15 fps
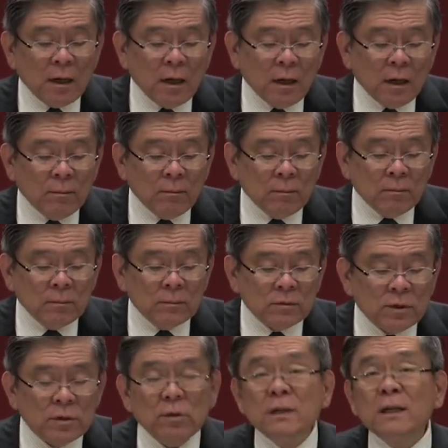啊，
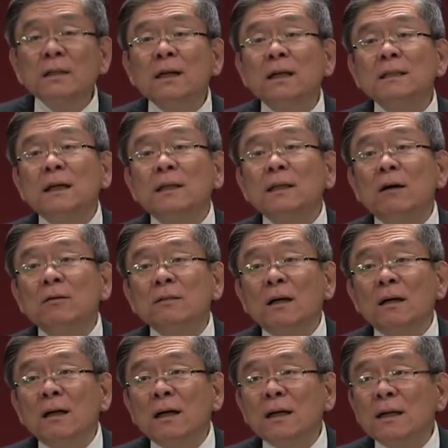所以有一天他讲到
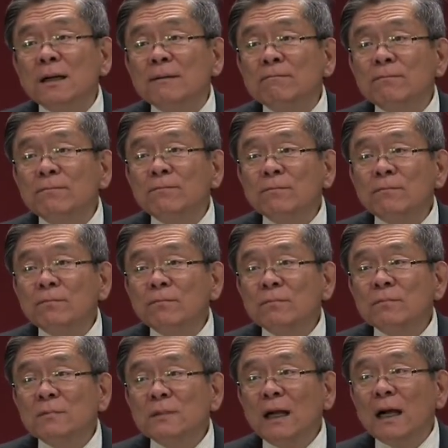讲阿甘、
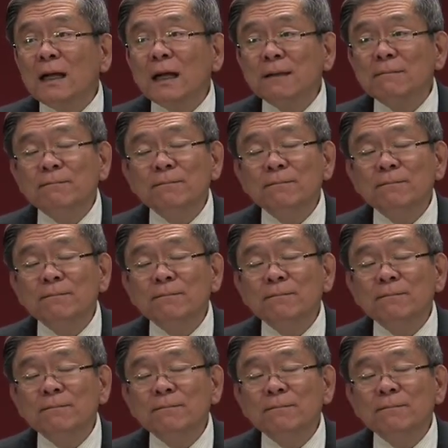亚干